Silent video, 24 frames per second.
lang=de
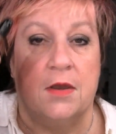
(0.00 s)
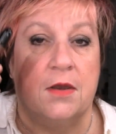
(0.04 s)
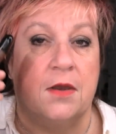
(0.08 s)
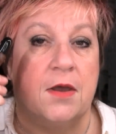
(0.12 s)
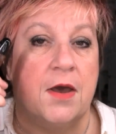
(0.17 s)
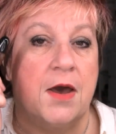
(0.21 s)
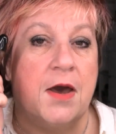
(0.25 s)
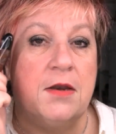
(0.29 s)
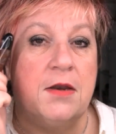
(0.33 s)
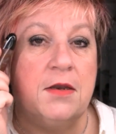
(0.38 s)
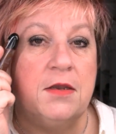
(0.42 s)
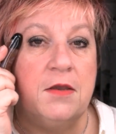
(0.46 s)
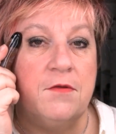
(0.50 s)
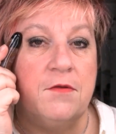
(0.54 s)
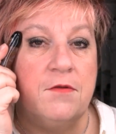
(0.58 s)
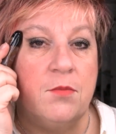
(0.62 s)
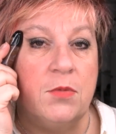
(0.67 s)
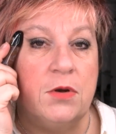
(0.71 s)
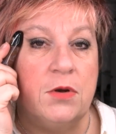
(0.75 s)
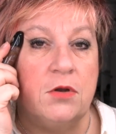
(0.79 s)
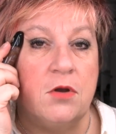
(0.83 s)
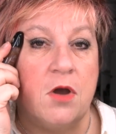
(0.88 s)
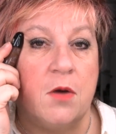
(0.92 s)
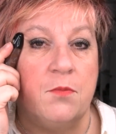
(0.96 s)
Gerade hier, wenn
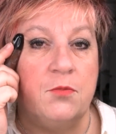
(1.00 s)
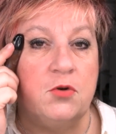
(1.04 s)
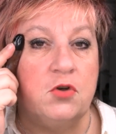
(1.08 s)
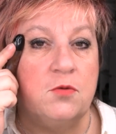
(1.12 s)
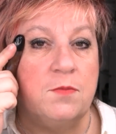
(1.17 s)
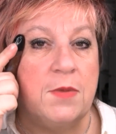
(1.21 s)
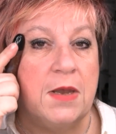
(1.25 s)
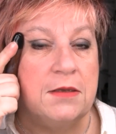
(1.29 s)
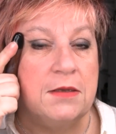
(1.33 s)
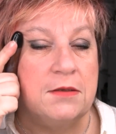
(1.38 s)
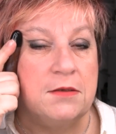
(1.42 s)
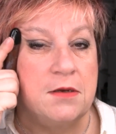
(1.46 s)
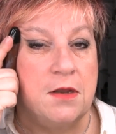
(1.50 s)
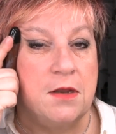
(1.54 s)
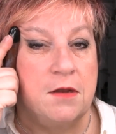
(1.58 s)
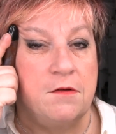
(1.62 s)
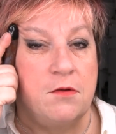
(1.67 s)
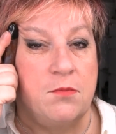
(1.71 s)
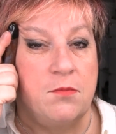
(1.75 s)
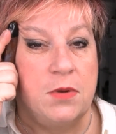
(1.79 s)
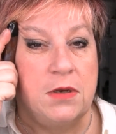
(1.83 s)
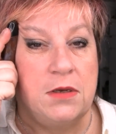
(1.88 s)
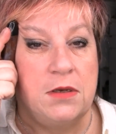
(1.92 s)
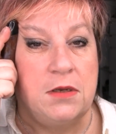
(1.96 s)
man Kopfschmerzen hat,
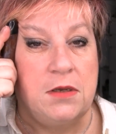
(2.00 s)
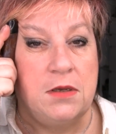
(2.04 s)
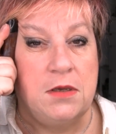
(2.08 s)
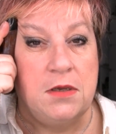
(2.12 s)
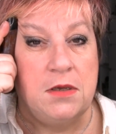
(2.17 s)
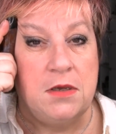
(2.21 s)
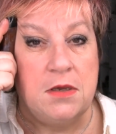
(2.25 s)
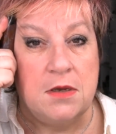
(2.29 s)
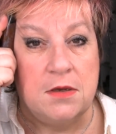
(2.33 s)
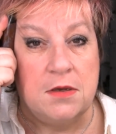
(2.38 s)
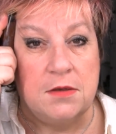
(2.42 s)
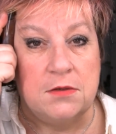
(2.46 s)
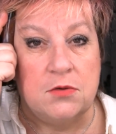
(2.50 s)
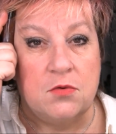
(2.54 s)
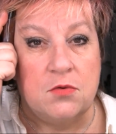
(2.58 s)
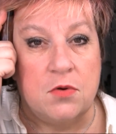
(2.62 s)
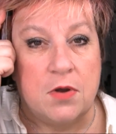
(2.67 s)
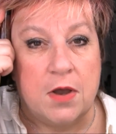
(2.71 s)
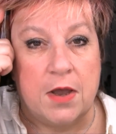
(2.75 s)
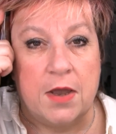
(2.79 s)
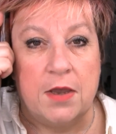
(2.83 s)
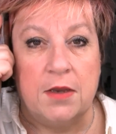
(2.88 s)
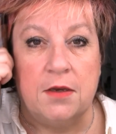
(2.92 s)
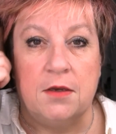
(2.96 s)
wenn man hier so
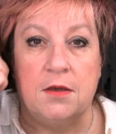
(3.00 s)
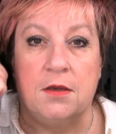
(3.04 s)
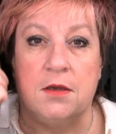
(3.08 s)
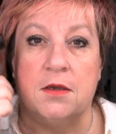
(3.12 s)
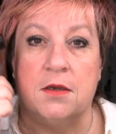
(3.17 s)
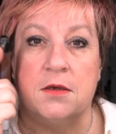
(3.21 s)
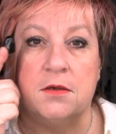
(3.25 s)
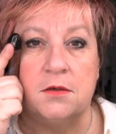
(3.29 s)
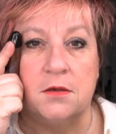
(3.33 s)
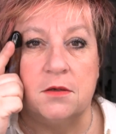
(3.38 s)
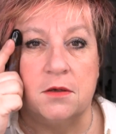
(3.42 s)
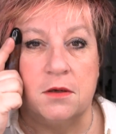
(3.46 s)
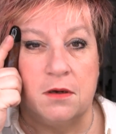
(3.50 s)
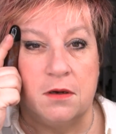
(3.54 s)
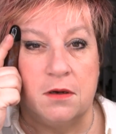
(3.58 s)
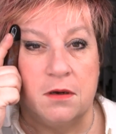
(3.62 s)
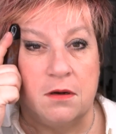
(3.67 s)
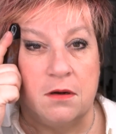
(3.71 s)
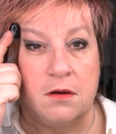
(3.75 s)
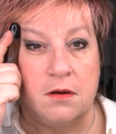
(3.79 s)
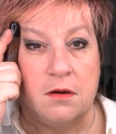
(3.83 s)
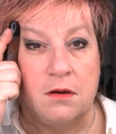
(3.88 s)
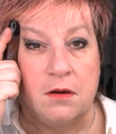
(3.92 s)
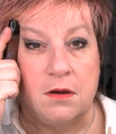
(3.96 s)
reingeht,
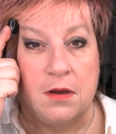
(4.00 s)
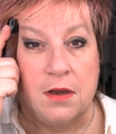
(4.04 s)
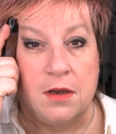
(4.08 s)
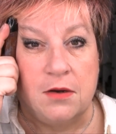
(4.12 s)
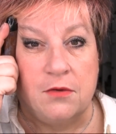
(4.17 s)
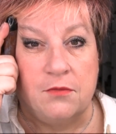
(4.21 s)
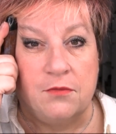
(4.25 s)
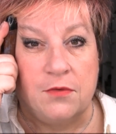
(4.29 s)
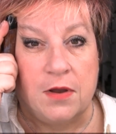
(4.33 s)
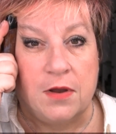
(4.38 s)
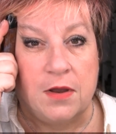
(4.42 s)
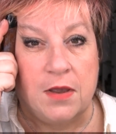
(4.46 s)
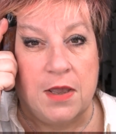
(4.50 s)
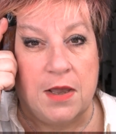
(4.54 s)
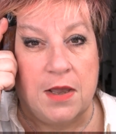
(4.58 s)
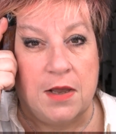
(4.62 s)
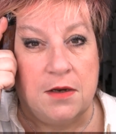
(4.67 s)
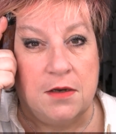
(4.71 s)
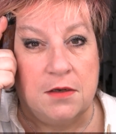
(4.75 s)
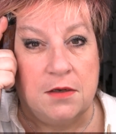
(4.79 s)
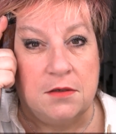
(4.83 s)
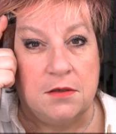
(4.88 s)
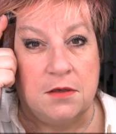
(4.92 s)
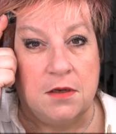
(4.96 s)
oh, einfach
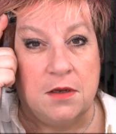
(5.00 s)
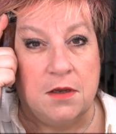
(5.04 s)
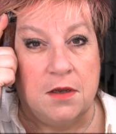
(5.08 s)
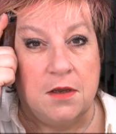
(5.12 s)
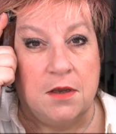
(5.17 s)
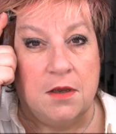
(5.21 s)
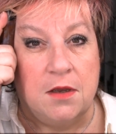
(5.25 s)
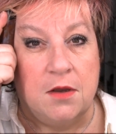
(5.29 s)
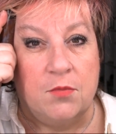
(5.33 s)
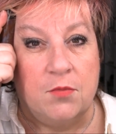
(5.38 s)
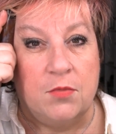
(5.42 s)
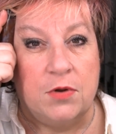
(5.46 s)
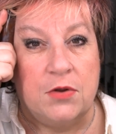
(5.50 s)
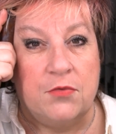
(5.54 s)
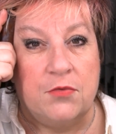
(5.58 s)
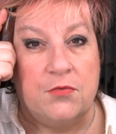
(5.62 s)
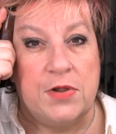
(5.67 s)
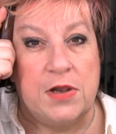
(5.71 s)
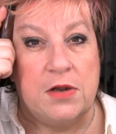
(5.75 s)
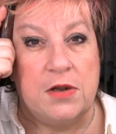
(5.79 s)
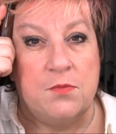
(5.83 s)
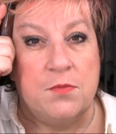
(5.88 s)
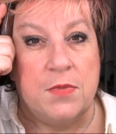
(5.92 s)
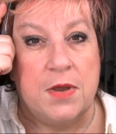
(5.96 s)
herrlich. Oder
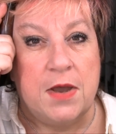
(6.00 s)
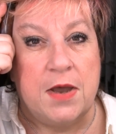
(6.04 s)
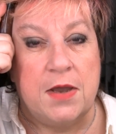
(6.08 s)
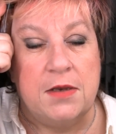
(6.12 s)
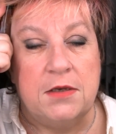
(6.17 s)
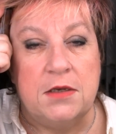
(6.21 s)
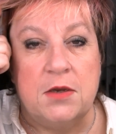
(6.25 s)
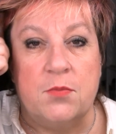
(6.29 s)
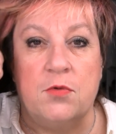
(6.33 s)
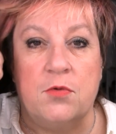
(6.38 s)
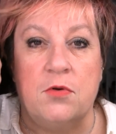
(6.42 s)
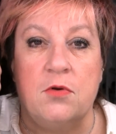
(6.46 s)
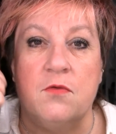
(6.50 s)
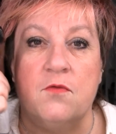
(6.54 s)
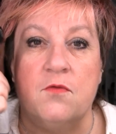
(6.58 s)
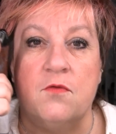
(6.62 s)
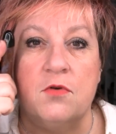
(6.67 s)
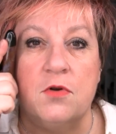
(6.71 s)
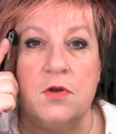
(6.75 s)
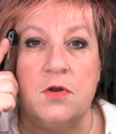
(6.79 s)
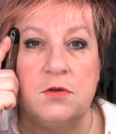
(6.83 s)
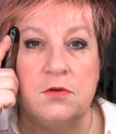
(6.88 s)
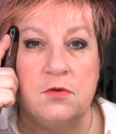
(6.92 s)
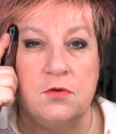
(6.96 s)
fällt mir ein, ich habe irgendwo
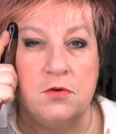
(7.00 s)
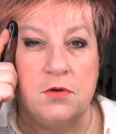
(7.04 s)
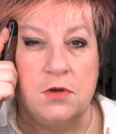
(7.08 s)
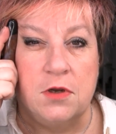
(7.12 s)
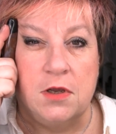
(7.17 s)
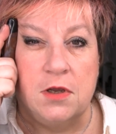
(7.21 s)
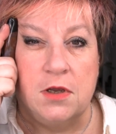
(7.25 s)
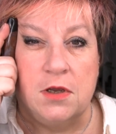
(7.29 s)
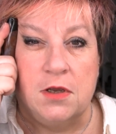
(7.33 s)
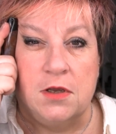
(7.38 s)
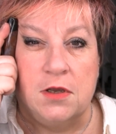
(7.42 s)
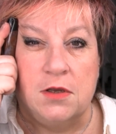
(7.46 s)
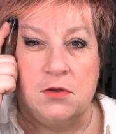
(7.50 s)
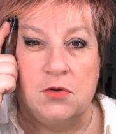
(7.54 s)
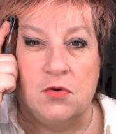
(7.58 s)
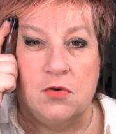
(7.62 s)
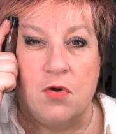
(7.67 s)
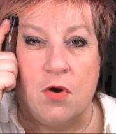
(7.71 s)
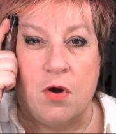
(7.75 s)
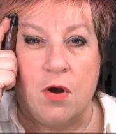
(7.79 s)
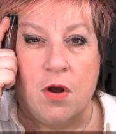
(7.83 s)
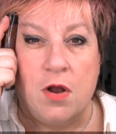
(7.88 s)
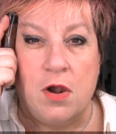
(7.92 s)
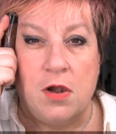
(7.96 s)
noch so ein, so
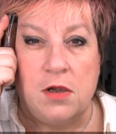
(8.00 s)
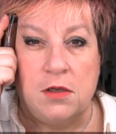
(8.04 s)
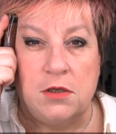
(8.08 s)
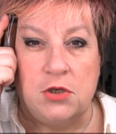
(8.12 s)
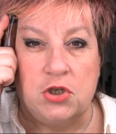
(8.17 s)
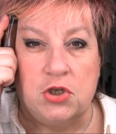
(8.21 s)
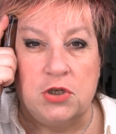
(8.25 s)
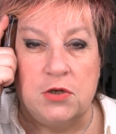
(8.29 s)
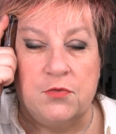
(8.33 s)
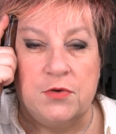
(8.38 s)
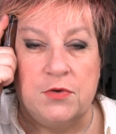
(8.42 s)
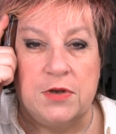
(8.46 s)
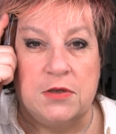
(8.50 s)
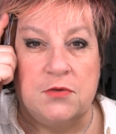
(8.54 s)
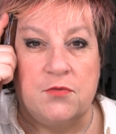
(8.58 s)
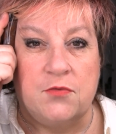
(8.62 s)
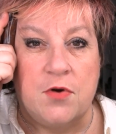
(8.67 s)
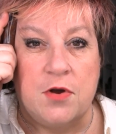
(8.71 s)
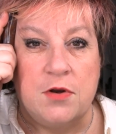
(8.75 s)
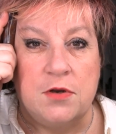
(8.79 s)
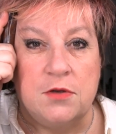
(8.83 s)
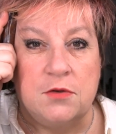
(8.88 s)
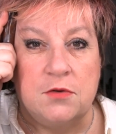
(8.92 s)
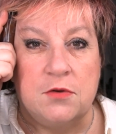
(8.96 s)
ein Holzstift, da ist
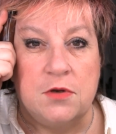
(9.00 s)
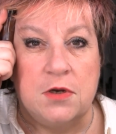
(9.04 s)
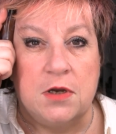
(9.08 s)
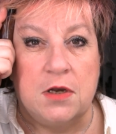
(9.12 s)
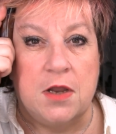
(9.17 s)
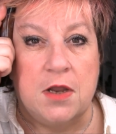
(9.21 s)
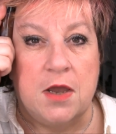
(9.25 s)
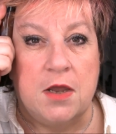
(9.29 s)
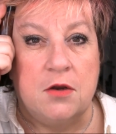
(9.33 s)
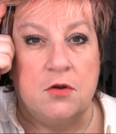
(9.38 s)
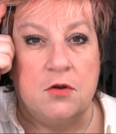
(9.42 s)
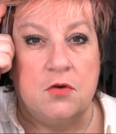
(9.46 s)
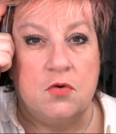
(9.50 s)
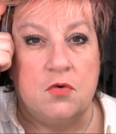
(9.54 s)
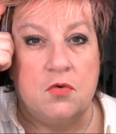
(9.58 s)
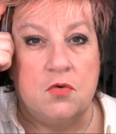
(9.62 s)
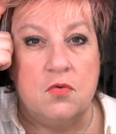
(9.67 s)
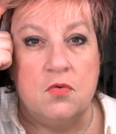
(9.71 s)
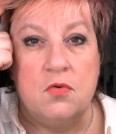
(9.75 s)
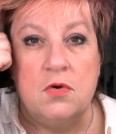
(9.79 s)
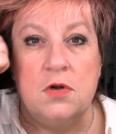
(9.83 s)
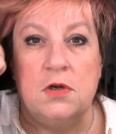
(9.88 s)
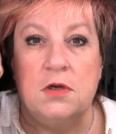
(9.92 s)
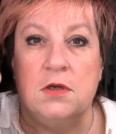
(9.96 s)
vorne so eine kleine
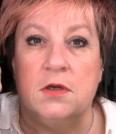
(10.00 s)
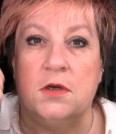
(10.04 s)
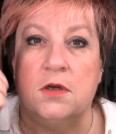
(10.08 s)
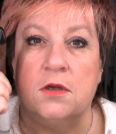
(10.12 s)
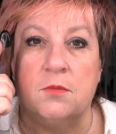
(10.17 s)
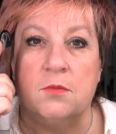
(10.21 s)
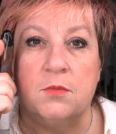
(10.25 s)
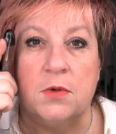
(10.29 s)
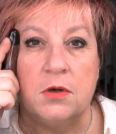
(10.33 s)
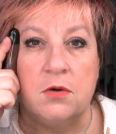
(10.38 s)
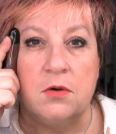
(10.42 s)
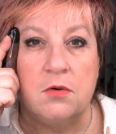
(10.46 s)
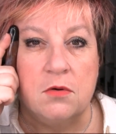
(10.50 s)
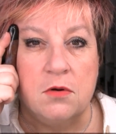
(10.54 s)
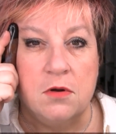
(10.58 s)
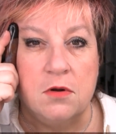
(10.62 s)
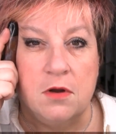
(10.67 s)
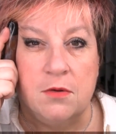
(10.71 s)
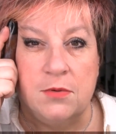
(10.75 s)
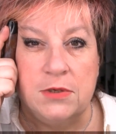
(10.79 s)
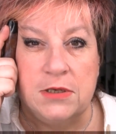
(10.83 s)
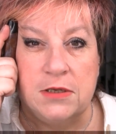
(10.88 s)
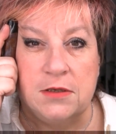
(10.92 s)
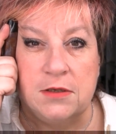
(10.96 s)
Kugel drin. Mal gucken,
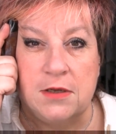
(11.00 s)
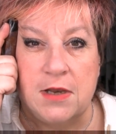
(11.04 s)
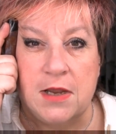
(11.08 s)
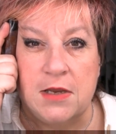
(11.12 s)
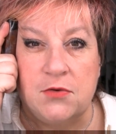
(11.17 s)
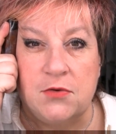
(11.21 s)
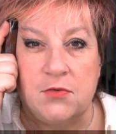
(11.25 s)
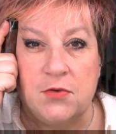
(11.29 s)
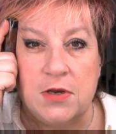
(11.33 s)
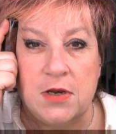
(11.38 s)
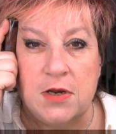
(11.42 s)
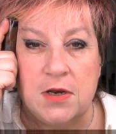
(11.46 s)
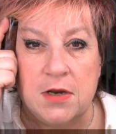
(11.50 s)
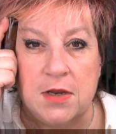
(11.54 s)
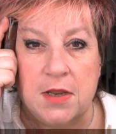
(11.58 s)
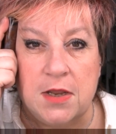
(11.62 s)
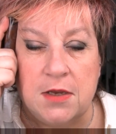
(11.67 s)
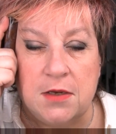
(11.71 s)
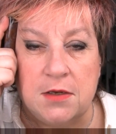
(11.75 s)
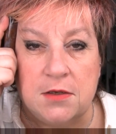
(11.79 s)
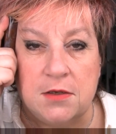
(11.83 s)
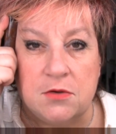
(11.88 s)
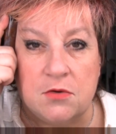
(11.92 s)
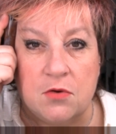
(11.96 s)
ob ich das gleich finde, dann
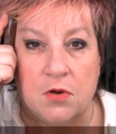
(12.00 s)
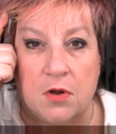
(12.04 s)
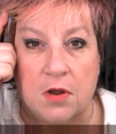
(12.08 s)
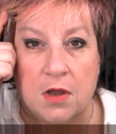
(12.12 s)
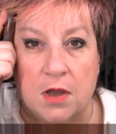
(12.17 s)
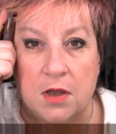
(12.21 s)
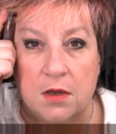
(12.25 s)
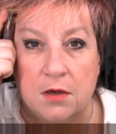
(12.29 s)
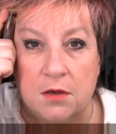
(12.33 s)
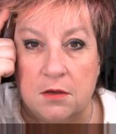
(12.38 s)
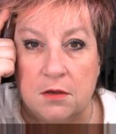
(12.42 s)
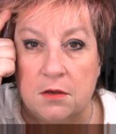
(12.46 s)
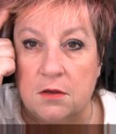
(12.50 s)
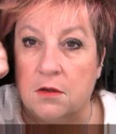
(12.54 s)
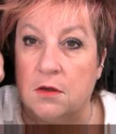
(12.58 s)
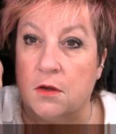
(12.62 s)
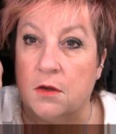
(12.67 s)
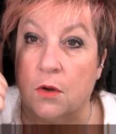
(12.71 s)
hänge ich es noch an.